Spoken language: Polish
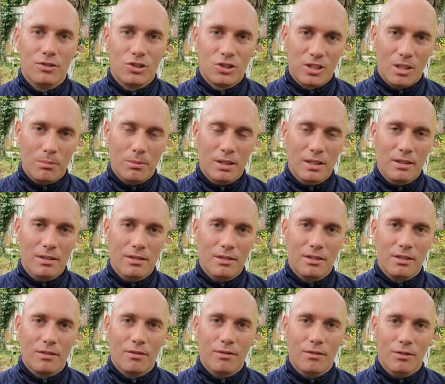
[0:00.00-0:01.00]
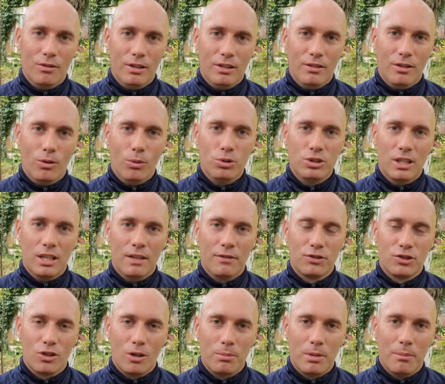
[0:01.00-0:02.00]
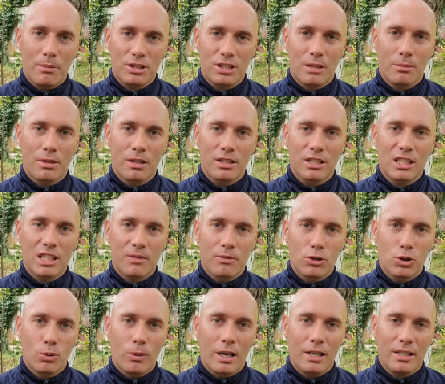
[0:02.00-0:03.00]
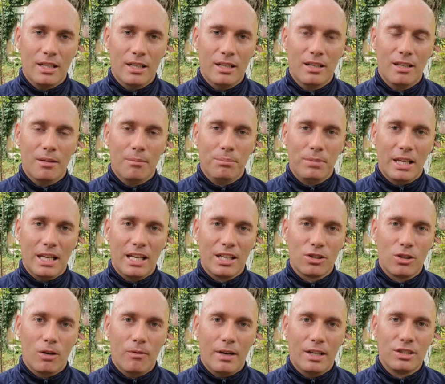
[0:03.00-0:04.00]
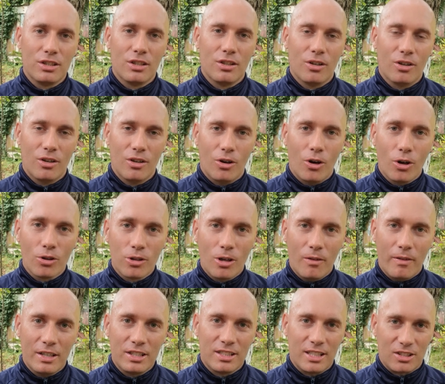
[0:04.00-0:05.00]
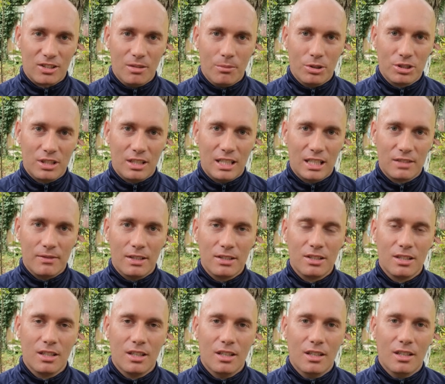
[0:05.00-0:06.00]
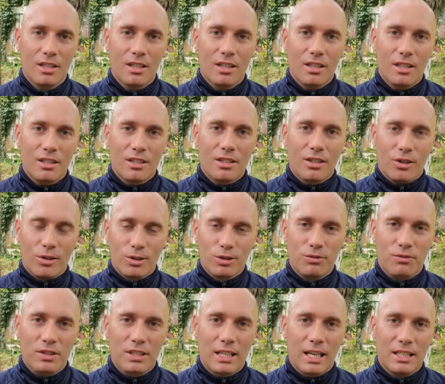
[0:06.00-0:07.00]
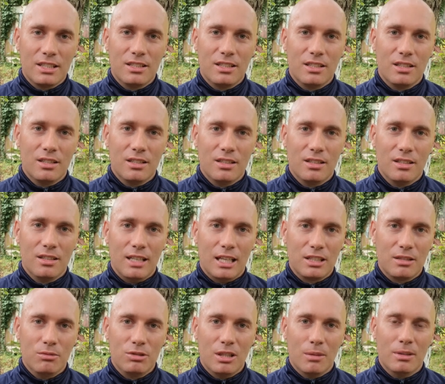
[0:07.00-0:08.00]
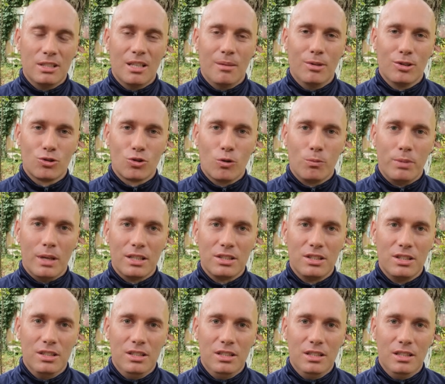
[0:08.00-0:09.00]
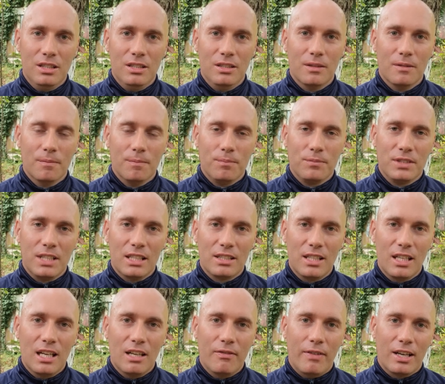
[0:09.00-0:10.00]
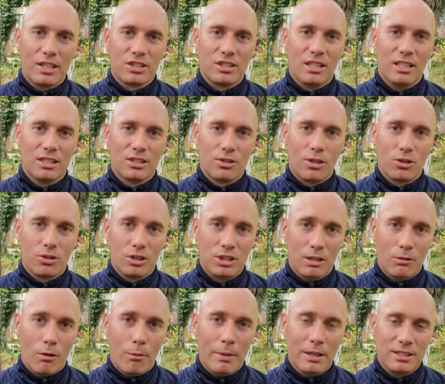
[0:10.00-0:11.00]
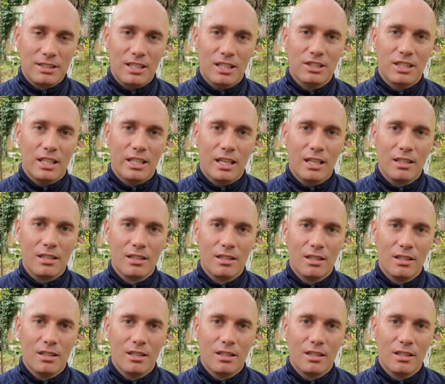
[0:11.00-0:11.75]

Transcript: co my ludzie w sobie będziemy indywidualnie pielęgnować, hodować, tak to można nazwać, rozwijać, na czym się będziemy skupiać. I nie tyle ważne jest to, co się obecnie dzieje,